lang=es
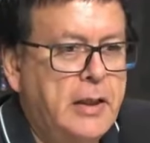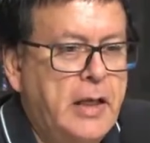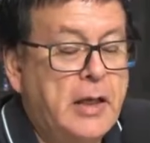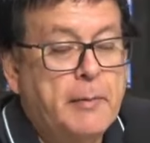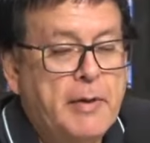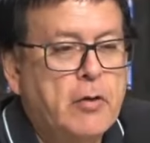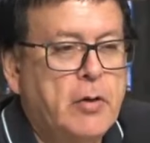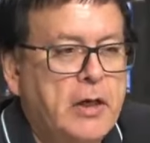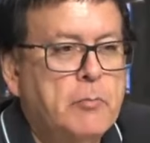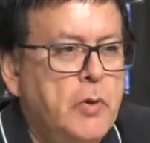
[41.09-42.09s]
que hay que hablar
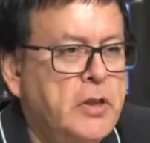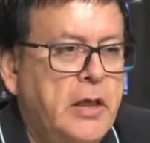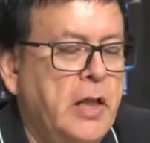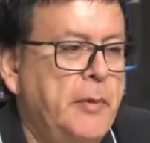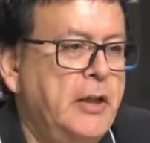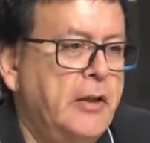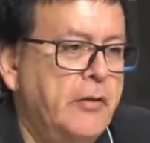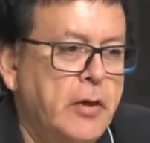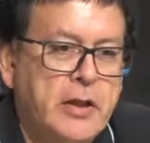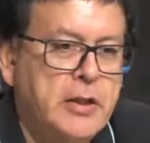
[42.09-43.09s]
con él muy seriamente
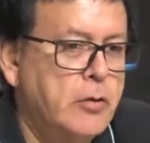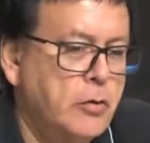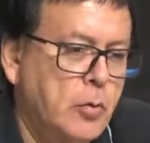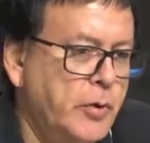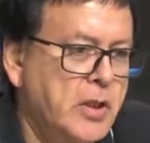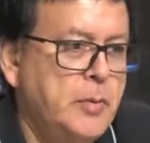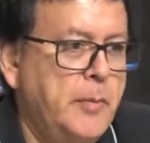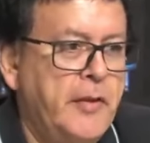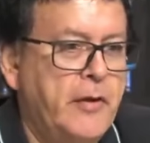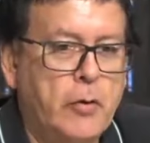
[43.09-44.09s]
decir, oye chico, no puedes
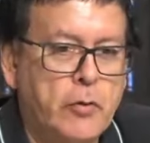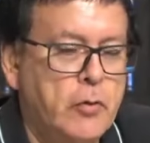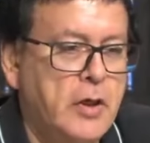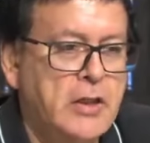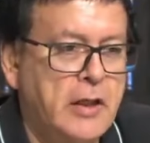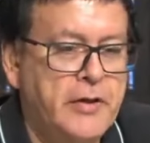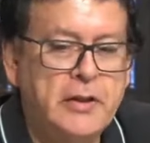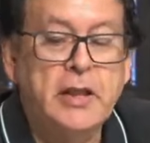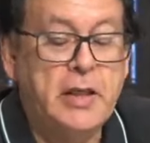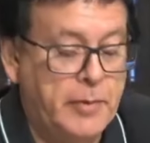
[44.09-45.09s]
vivir de los dos goles al
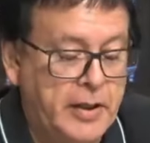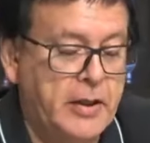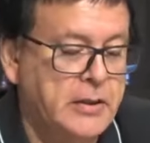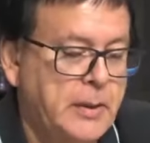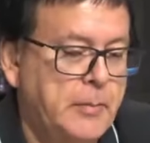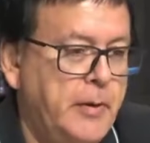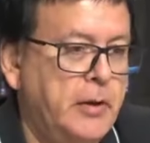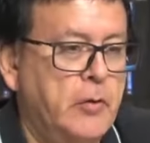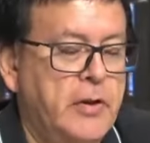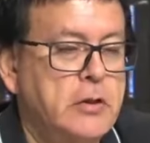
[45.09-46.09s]
City, que parece que está
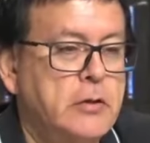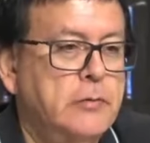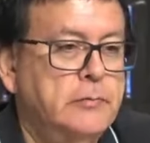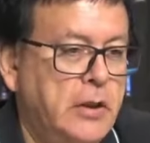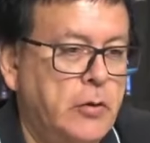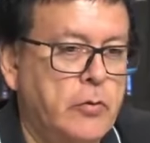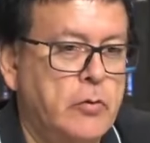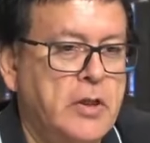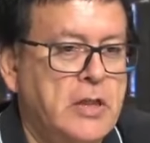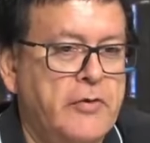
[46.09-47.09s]
viviendo de eso, de los dos
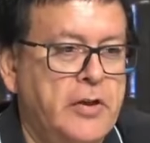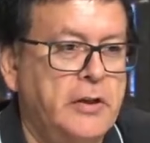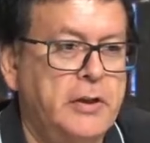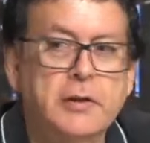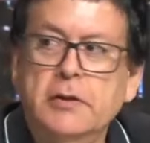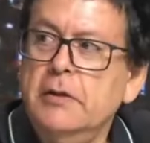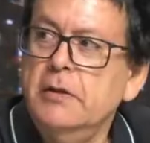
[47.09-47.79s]
goles al City.